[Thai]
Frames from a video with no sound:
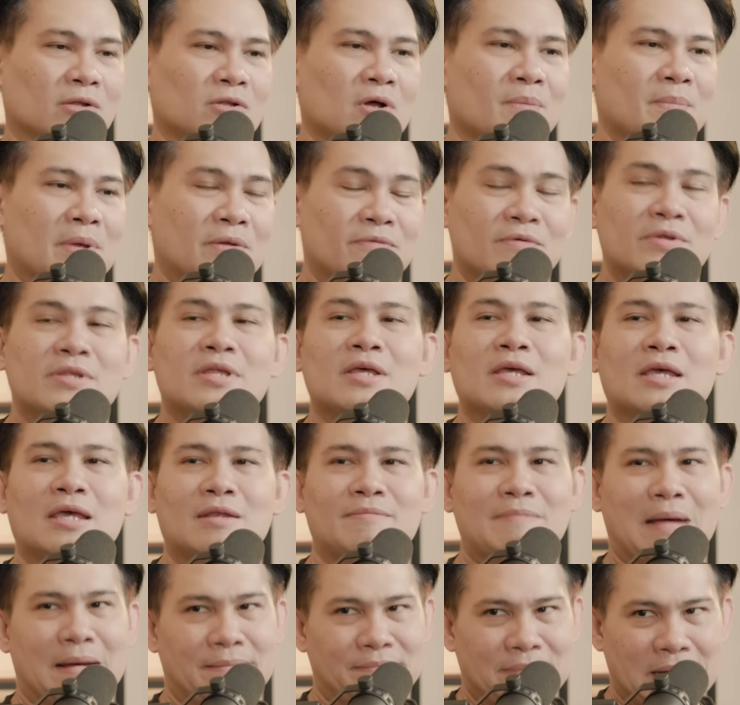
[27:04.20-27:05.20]
ก็ต้องเป็นวิธีคิด
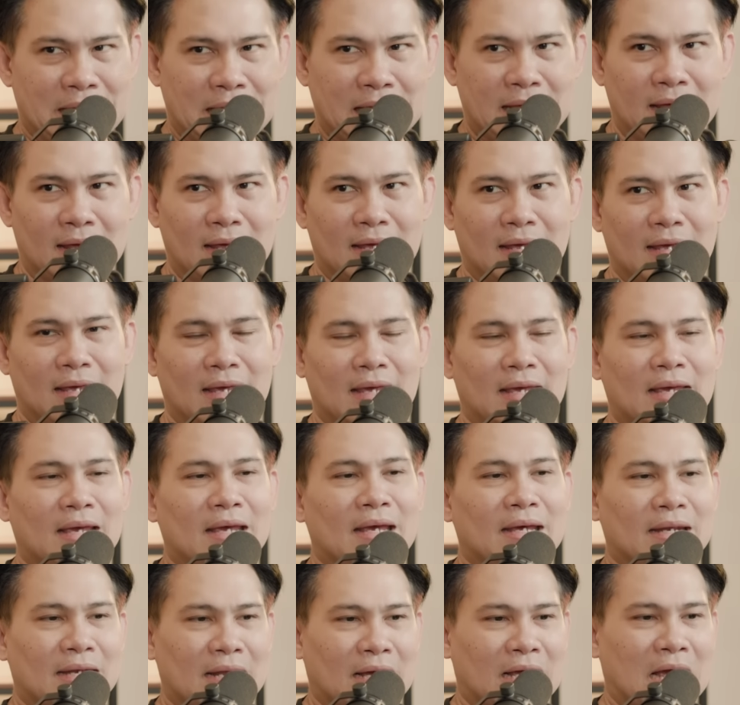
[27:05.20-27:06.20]
แบบนี้
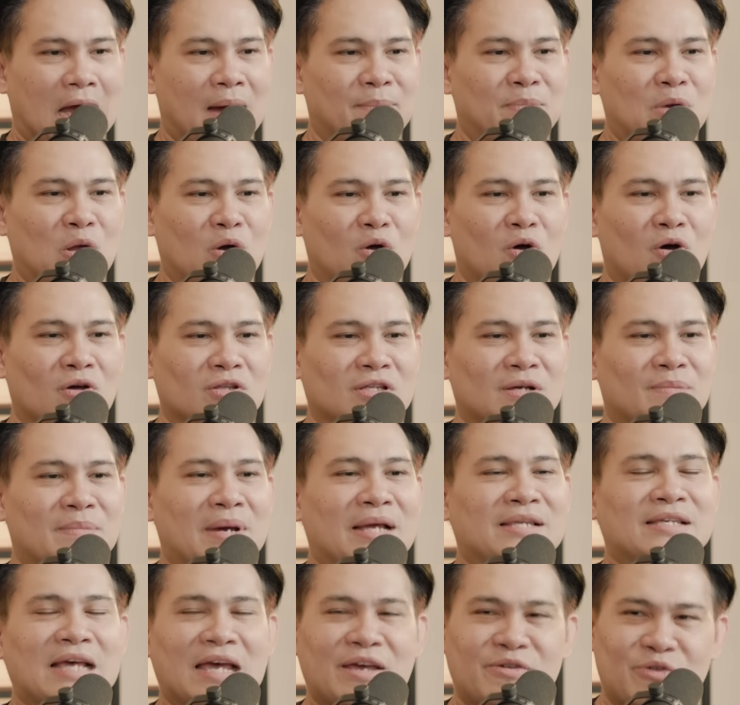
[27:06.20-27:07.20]
นะครับแล้วก็จะไม่
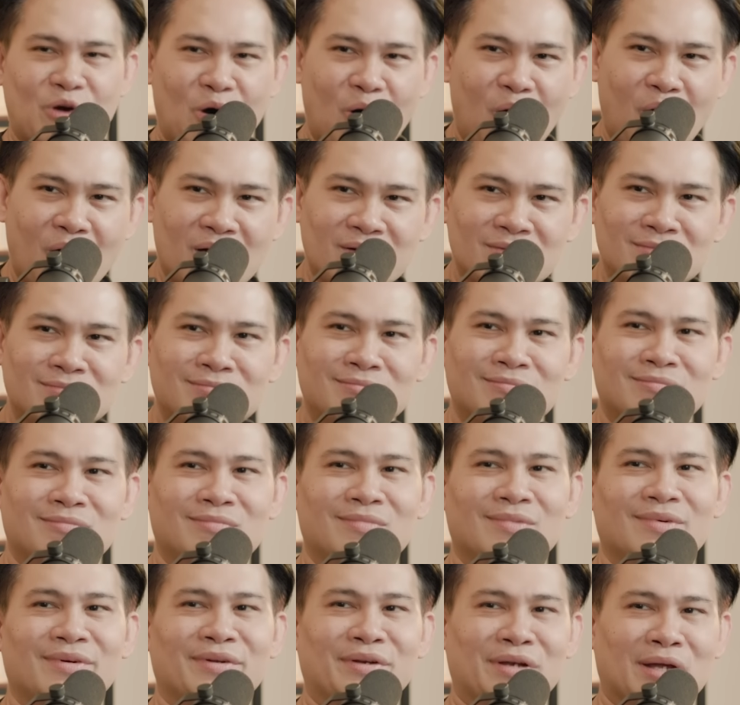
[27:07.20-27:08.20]
ใจร้อน
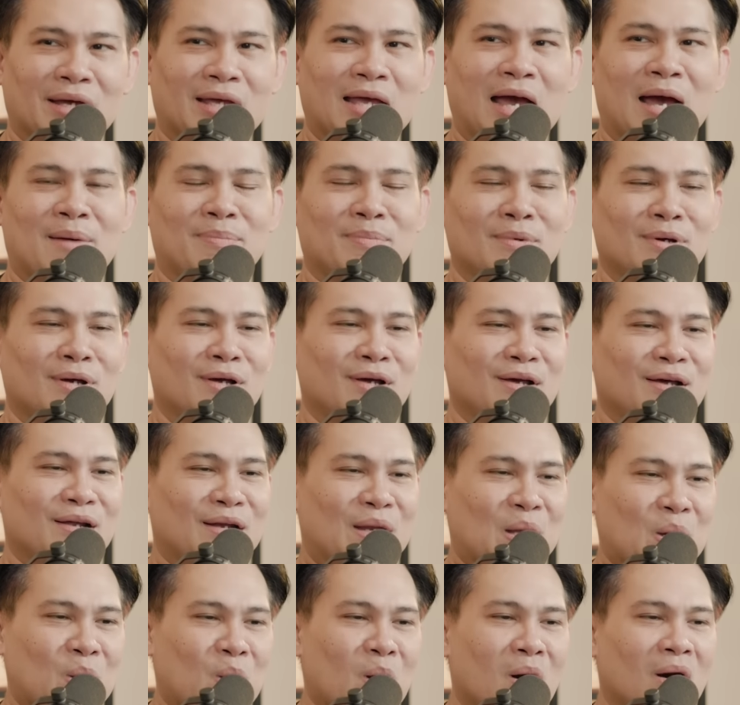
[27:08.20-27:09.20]
นะครับ
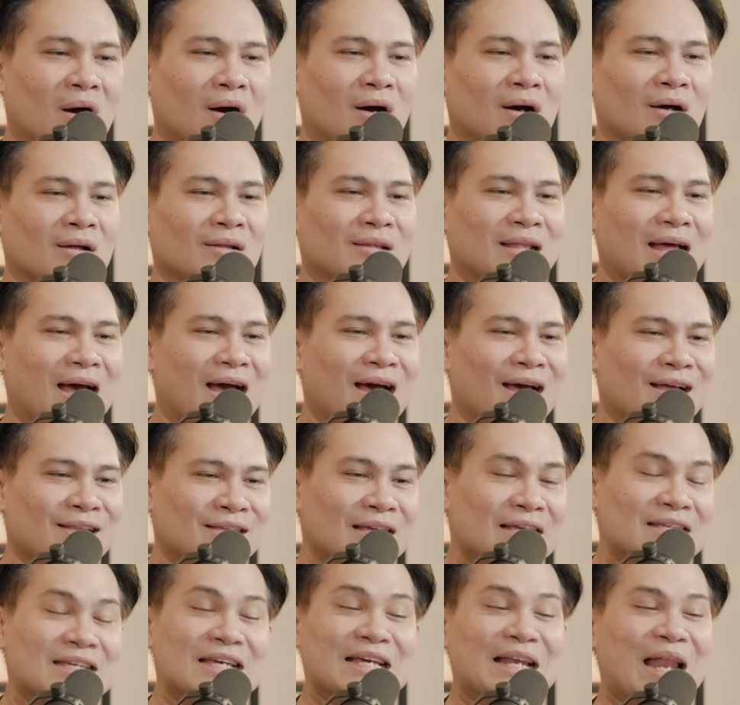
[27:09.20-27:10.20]
แล้วก็ถ้าจ
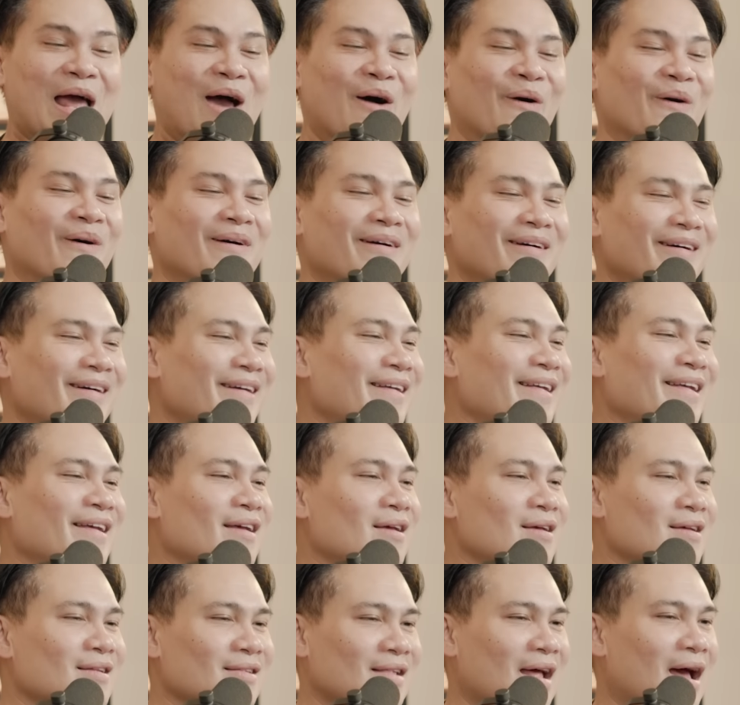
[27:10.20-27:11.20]
ริงๆแล้ว
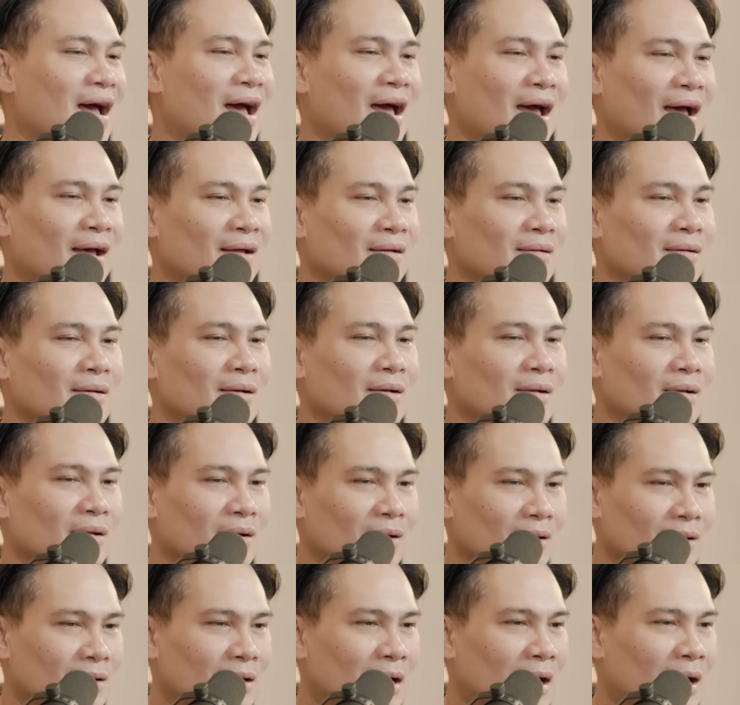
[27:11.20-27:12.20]
ถ้า
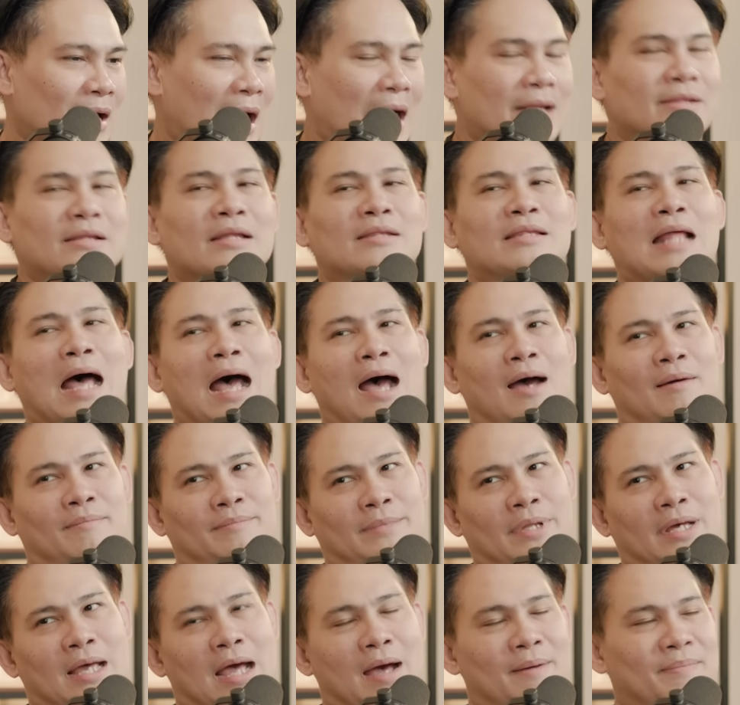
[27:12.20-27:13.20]
นะใครติดตาม
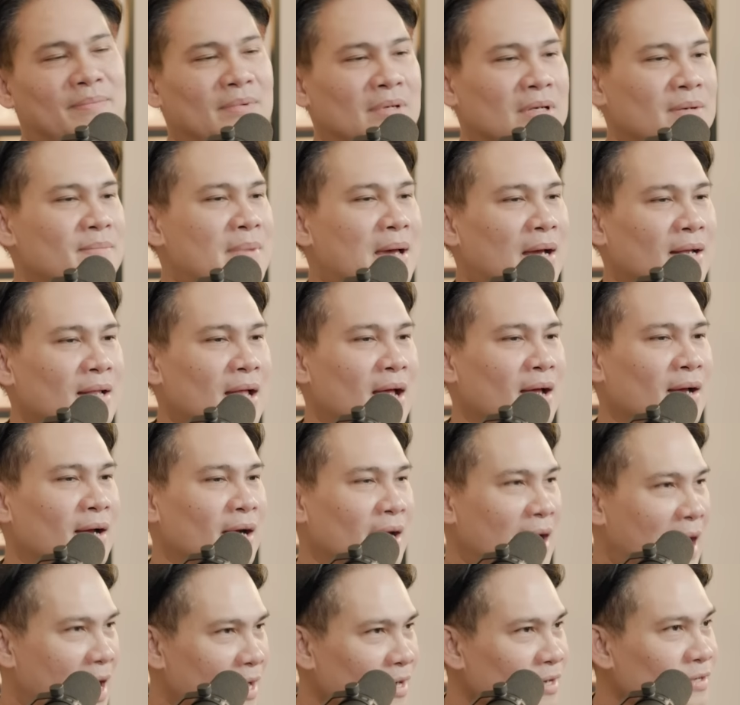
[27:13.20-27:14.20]
นะครับหรือแม้กระทั่งเค
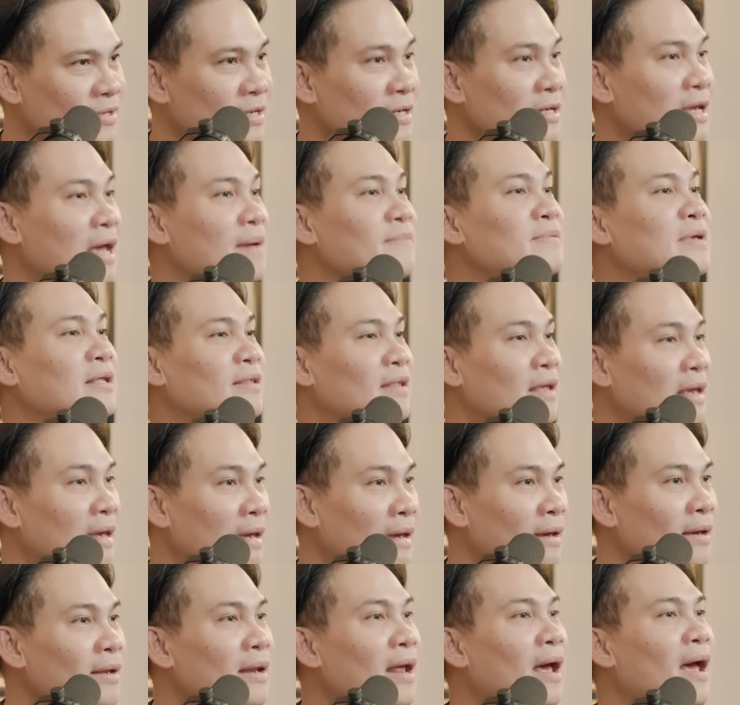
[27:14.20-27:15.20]
ยอ่านหนังสือเกมเศรษฐี
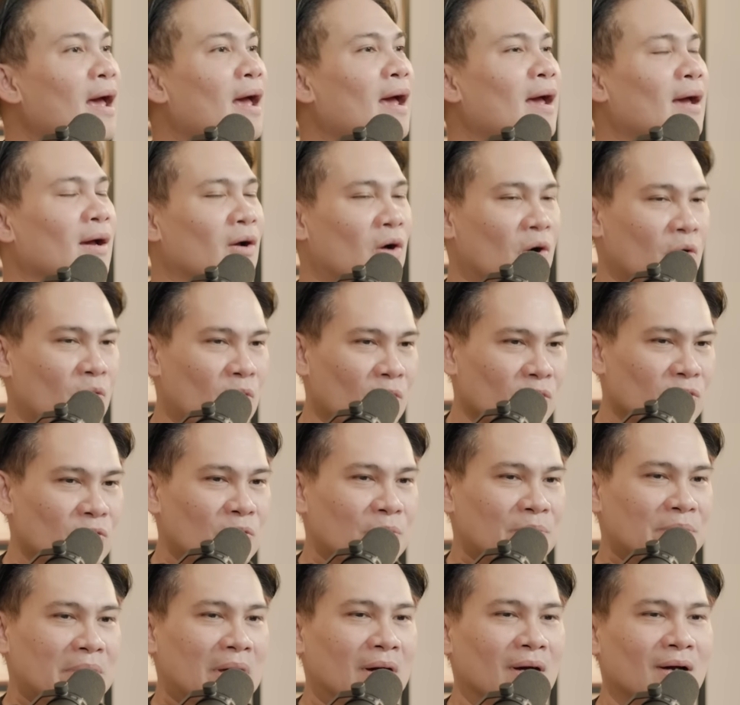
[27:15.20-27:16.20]
นะฮะของโค้ชห
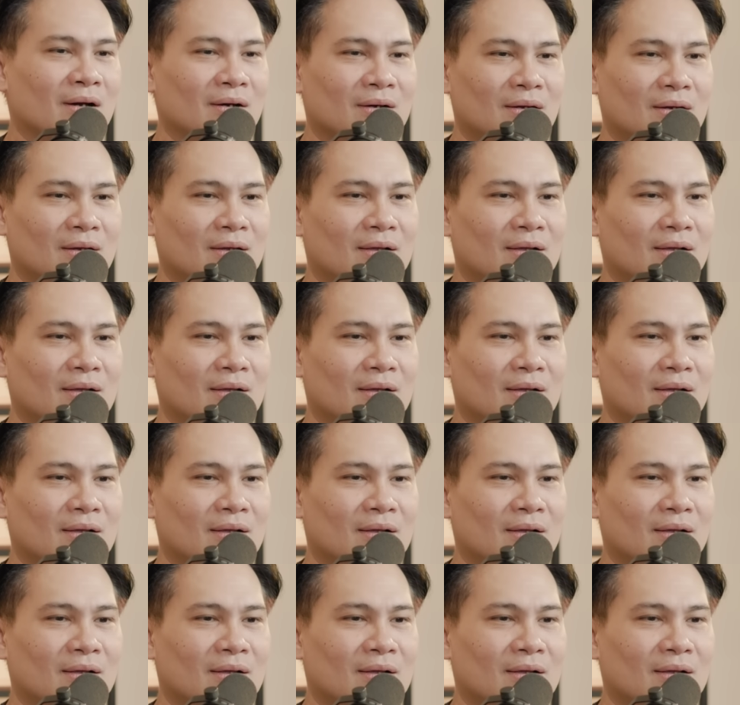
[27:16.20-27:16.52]
นุ่มเนาะ